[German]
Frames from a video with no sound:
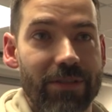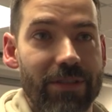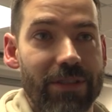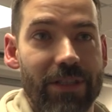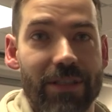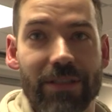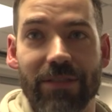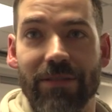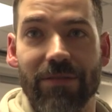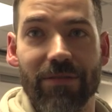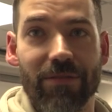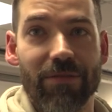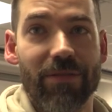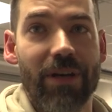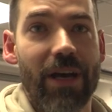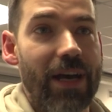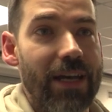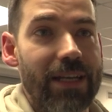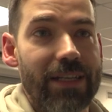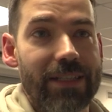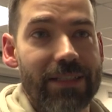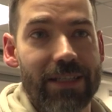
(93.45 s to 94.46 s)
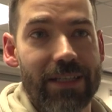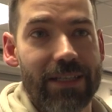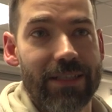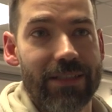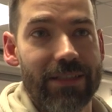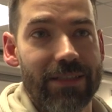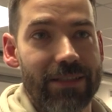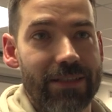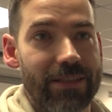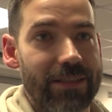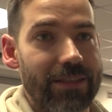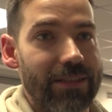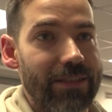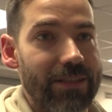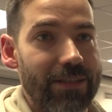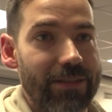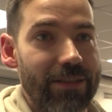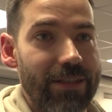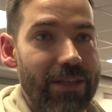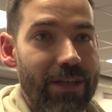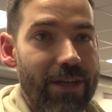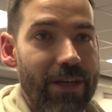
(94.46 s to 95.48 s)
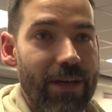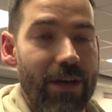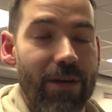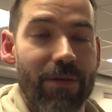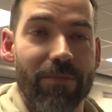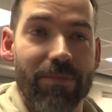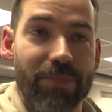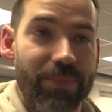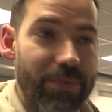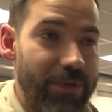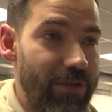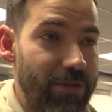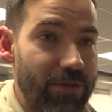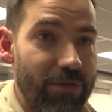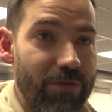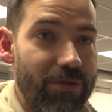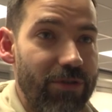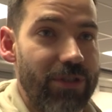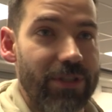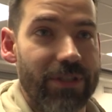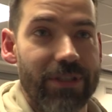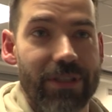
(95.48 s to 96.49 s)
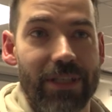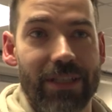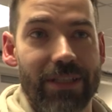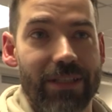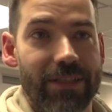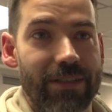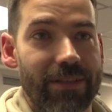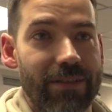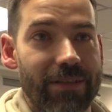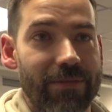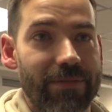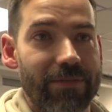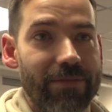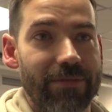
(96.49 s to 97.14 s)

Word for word: Das heißt lokale Sachen, äh, biologische Sachen,